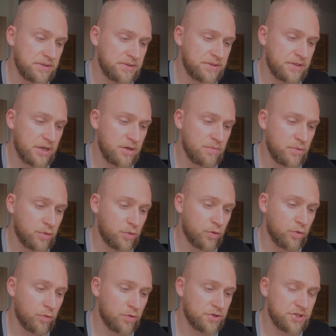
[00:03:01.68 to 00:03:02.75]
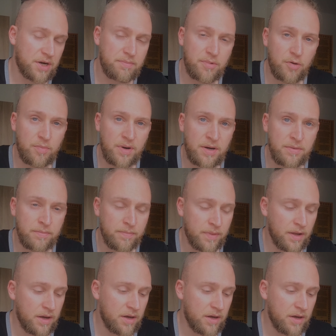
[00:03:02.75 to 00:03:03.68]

ist ähm, ökologisch abbaubar